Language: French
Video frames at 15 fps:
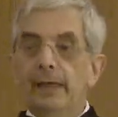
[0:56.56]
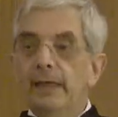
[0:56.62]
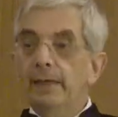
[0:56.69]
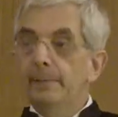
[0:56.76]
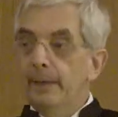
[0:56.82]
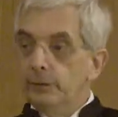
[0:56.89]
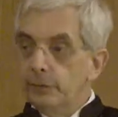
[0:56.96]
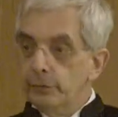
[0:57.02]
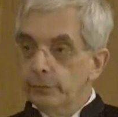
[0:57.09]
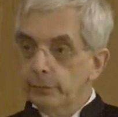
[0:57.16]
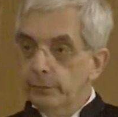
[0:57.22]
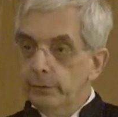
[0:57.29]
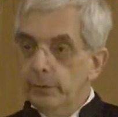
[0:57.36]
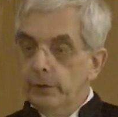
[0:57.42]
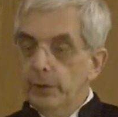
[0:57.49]
et
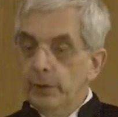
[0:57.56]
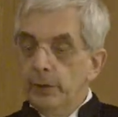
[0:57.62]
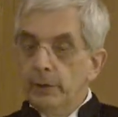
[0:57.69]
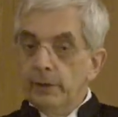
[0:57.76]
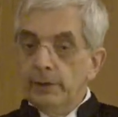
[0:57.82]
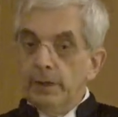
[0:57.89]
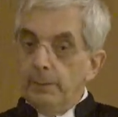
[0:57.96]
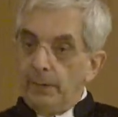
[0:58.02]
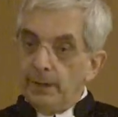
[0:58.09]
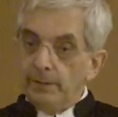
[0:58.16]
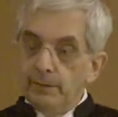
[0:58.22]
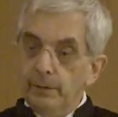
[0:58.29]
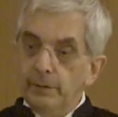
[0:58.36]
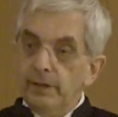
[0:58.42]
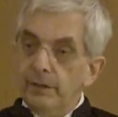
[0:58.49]
Matthieu, qui
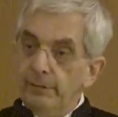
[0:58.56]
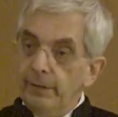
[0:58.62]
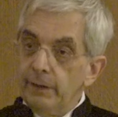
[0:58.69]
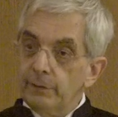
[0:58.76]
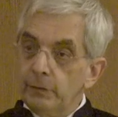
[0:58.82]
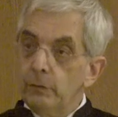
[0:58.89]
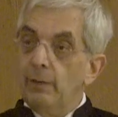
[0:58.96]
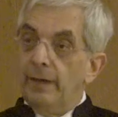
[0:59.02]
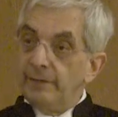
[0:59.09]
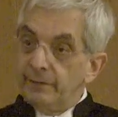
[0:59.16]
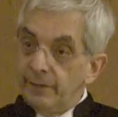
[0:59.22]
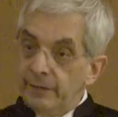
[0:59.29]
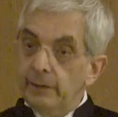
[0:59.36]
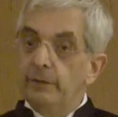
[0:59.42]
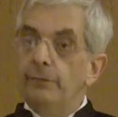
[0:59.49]
présente des versions
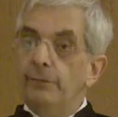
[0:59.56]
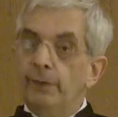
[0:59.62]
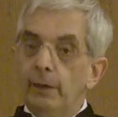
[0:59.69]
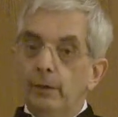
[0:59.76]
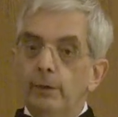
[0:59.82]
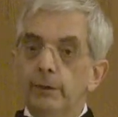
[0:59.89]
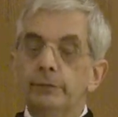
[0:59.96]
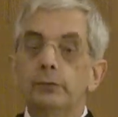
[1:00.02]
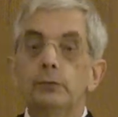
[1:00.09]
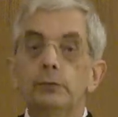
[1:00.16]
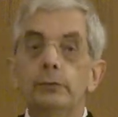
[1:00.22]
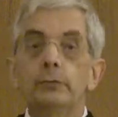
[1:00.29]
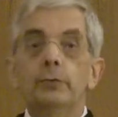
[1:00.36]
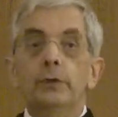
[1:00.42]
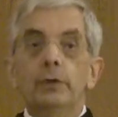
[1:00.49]
assez différentes
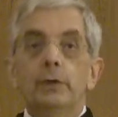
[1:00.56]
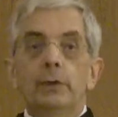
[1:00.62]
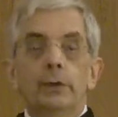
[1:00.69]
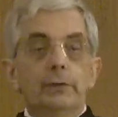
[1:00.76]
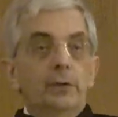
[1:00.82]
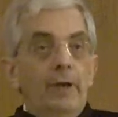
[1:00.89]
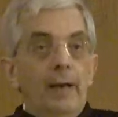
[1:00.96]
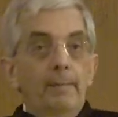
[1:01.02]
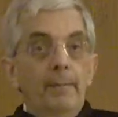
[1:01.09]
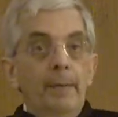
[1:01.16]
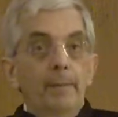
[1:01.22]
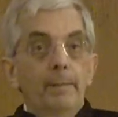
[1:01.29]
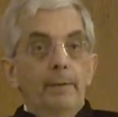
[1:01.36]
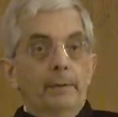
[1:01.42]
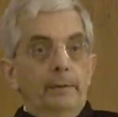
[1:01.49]
du, de la
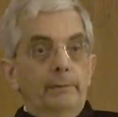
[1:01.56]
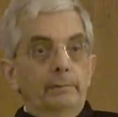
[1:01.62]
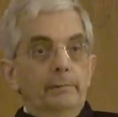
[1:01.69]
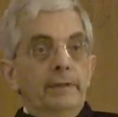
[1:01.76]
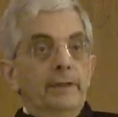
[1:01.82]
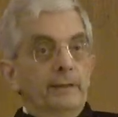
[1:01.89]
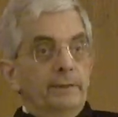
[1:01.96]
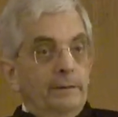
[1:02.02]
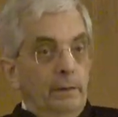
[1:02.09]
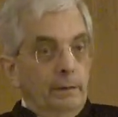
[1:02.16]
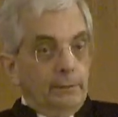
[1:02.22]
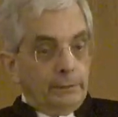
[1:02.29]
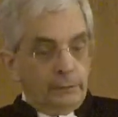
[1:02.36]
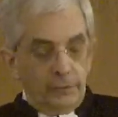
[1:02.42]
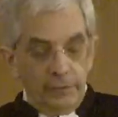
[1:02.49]
même
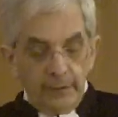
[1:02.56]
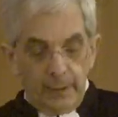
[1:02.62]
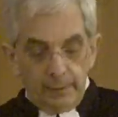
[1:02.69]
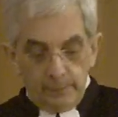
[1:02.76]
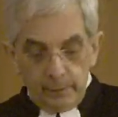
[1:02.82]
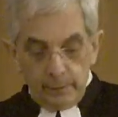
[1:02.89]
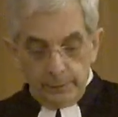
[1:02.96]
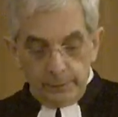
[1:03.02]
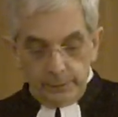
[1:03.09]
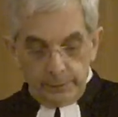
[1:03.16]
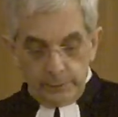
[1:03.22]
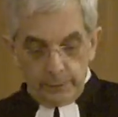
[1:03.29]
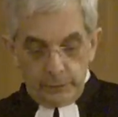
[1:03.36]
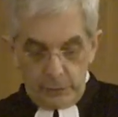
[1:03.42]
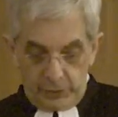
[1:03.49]
naissance
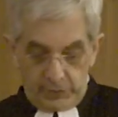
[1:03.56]
finalement de